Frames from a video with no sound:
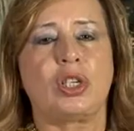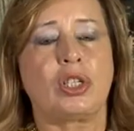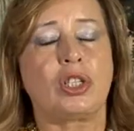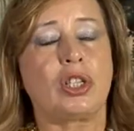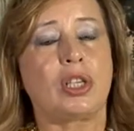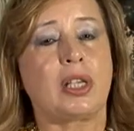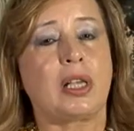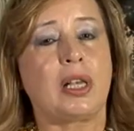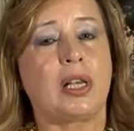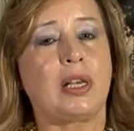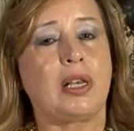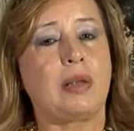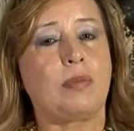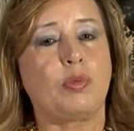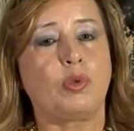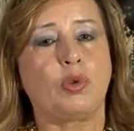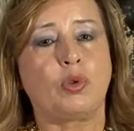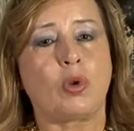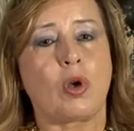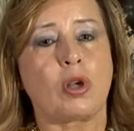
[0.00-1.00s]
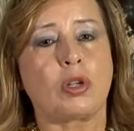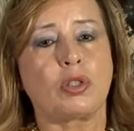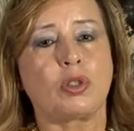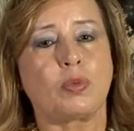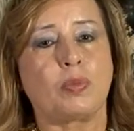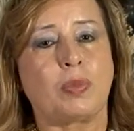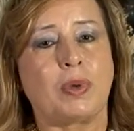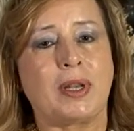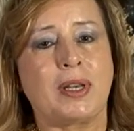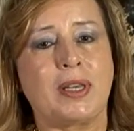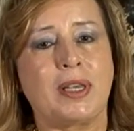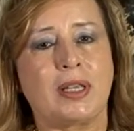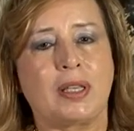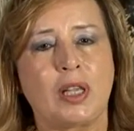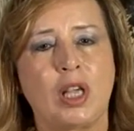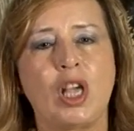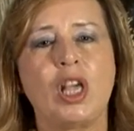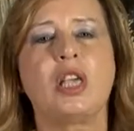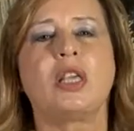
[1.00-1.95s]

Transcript: de equilíbrio no nosso planeta,